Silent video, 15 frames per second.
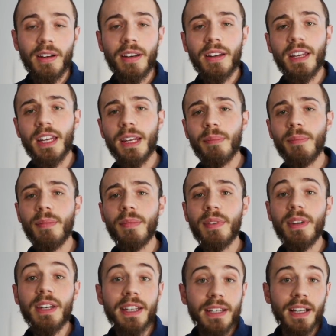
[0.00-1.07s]
eben
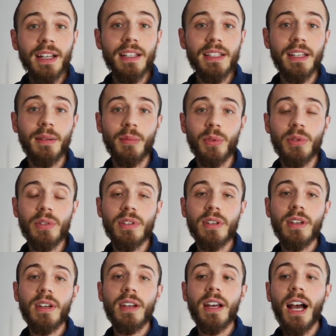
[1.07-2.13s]
nicht da sein
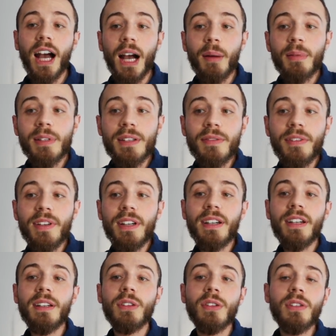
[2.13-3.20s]
muss, aber sie
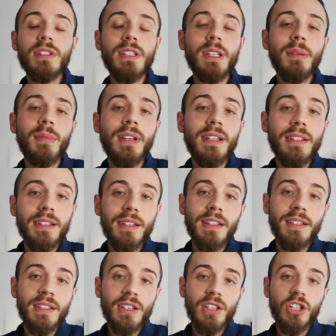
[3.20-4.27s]
findet ihn trotzdem
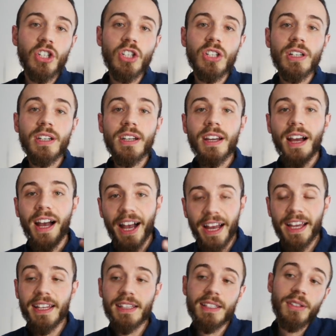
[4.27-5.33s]
intrinsisch
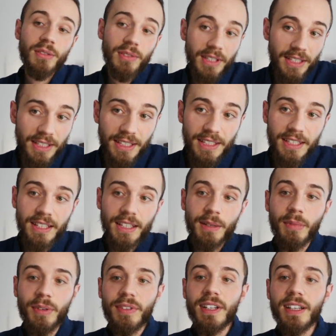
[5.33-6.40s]
heiß. Und das ist ja
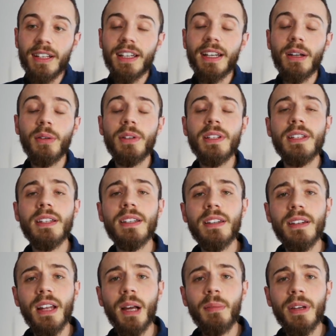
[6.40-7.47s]
immer wieder genau diese
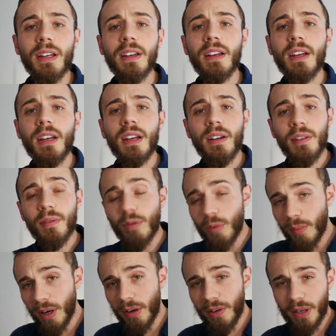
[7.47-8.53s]
Dynamik, wo
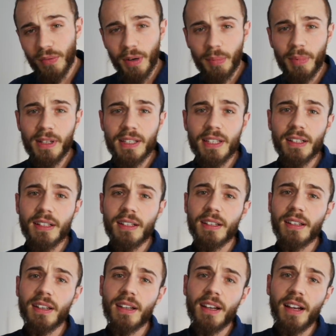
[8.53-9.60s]
man auch in der Red Pill
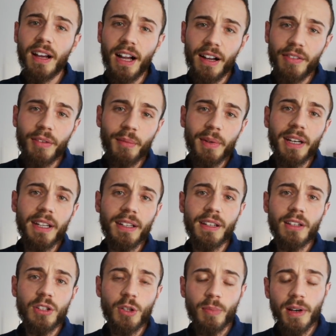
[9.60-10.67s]
sagt, der Alpha-Mann hat
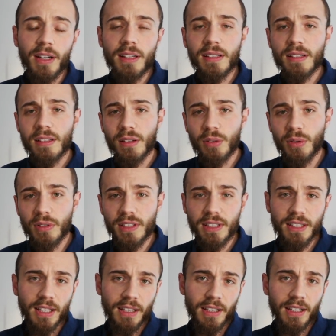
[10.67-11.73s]
den Spaß
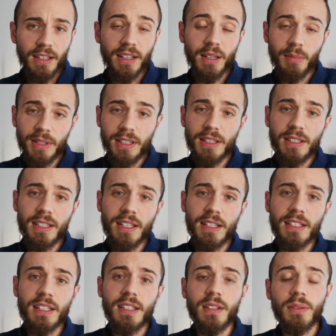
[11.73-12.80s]
kurzzeitig, der Mr.
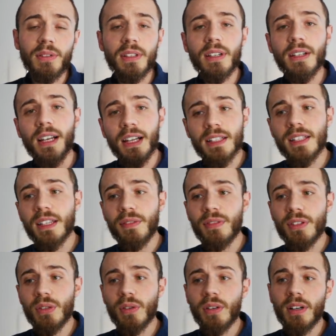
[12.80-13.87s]
Sexy und der
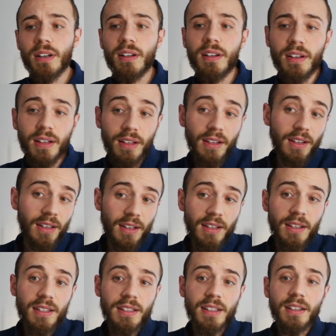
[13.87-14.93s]
Langzeitversorger
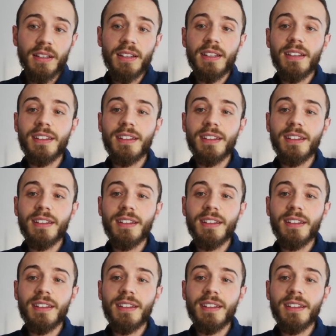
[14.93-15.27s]
ist dann hier